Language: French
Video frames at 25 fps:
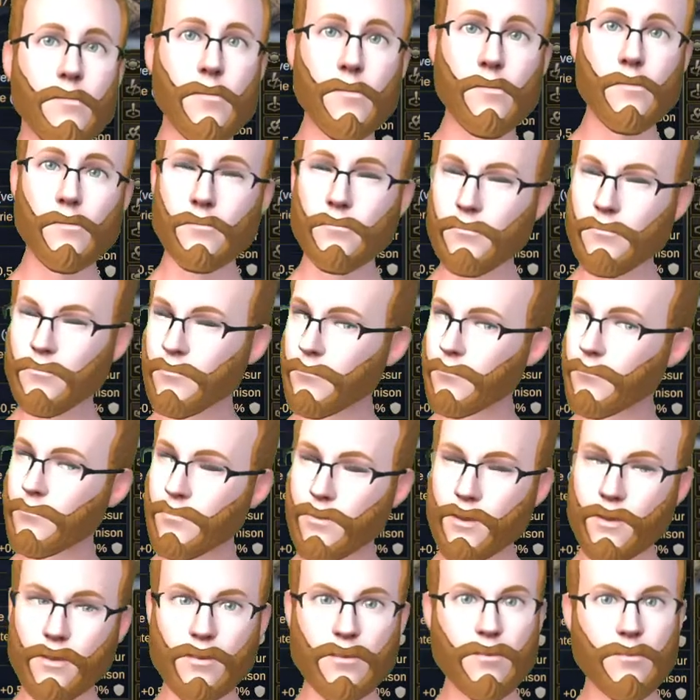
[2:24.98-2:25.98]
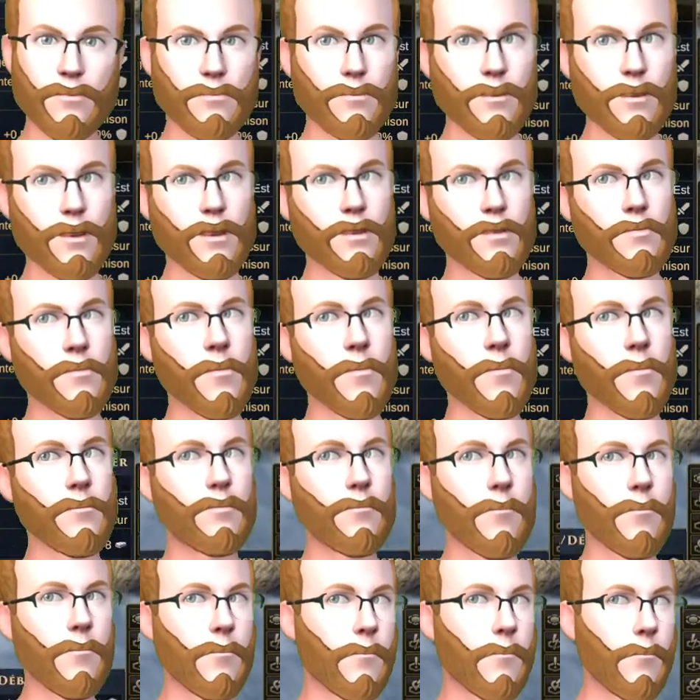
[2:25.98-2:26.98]
Deuxième méthode,
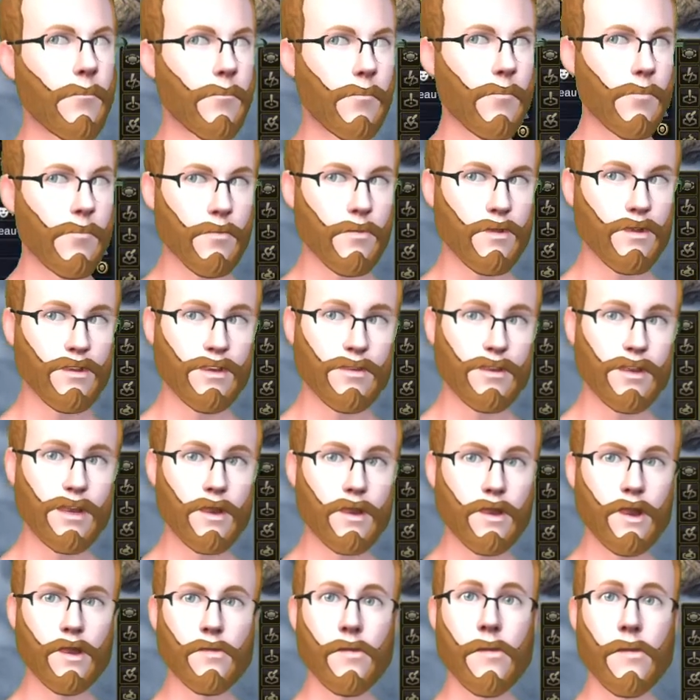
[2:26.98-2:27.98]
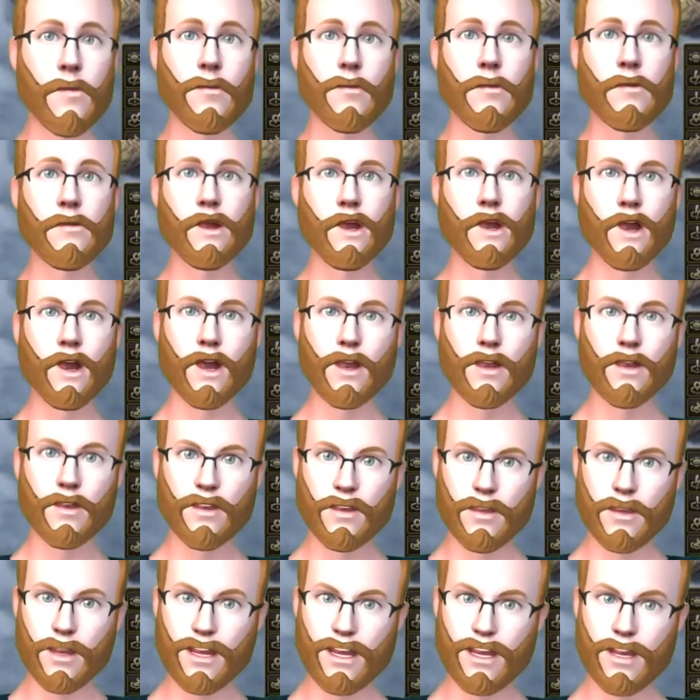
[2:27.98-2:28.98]
cette fois pour débloquer le
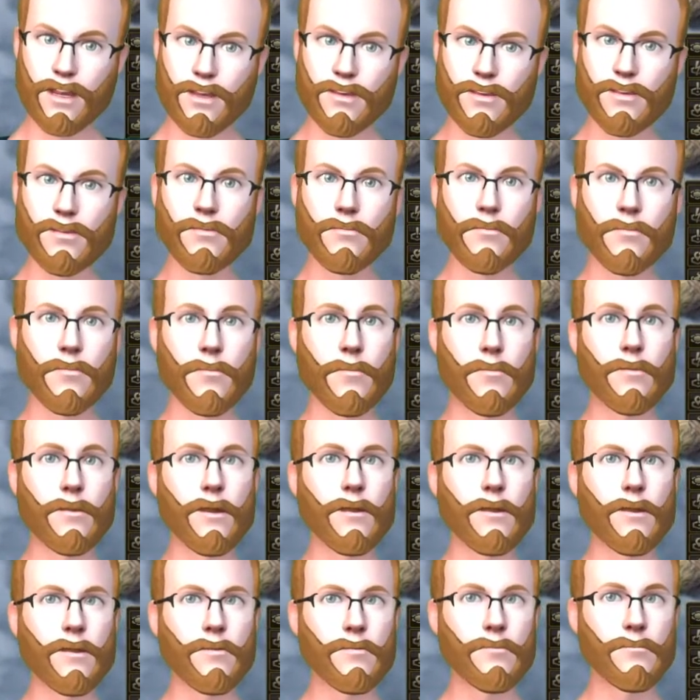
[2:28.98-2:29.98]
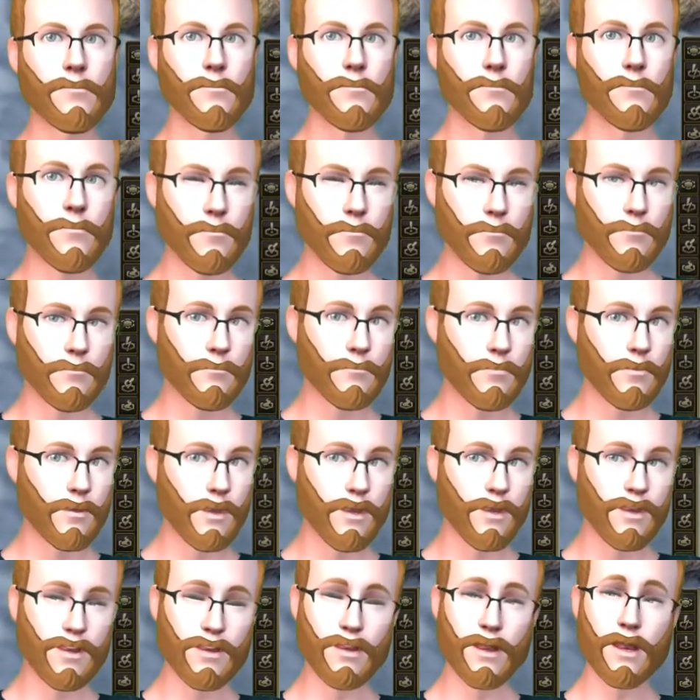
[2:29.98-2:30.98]
zoroastrisme. Il faut que vous
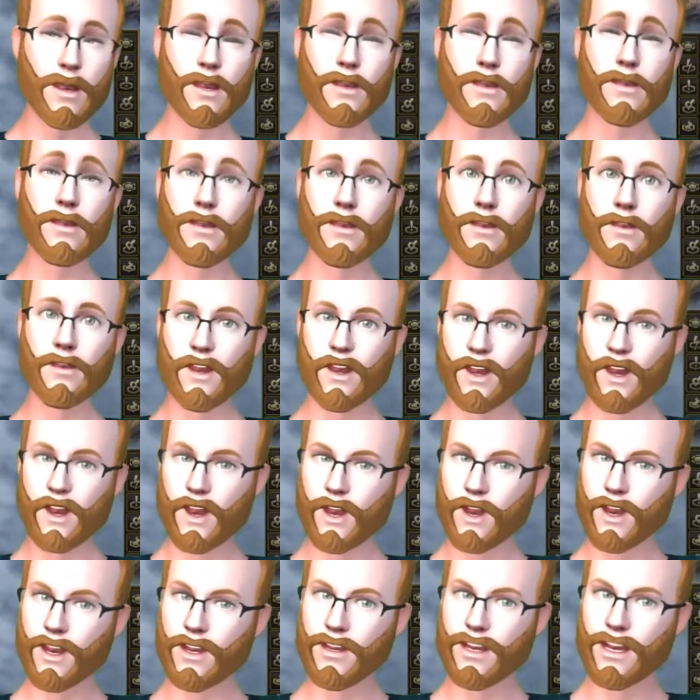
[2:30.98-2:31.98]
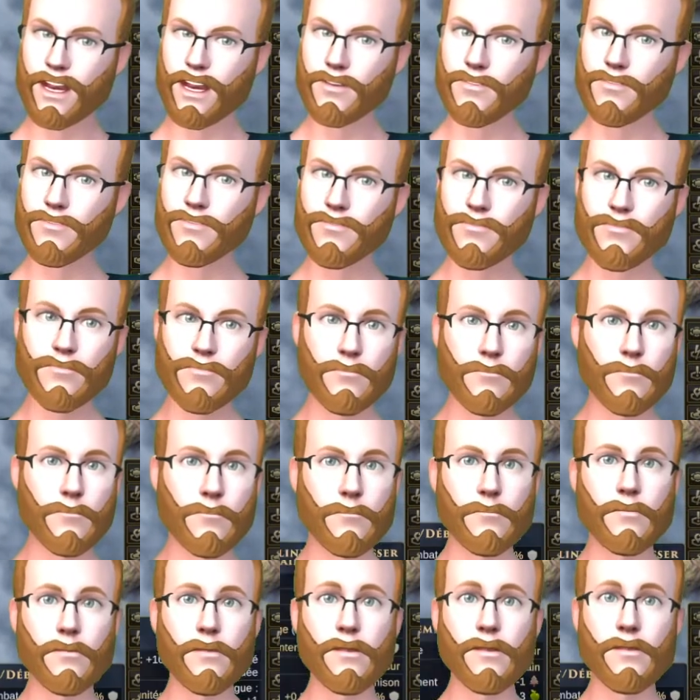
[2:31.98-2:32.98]
fassiez deux acolytes.
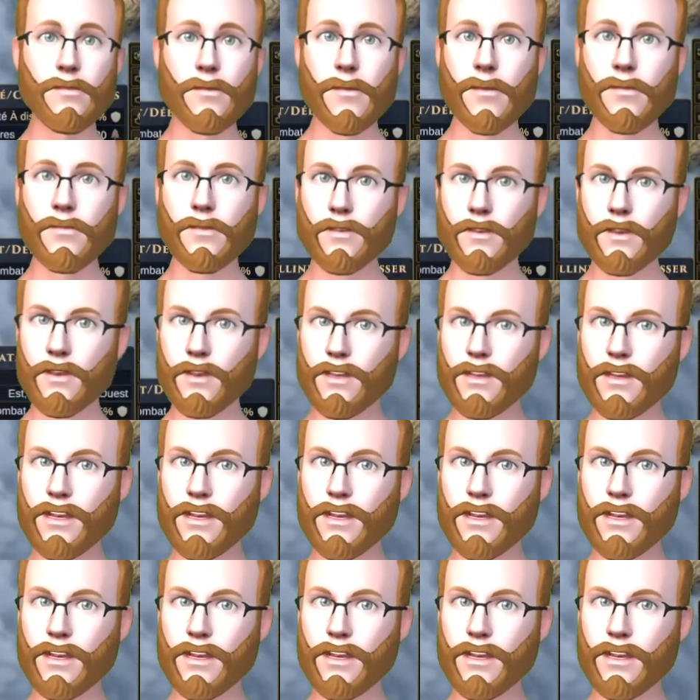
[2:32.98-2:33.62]
Donc les acolytes,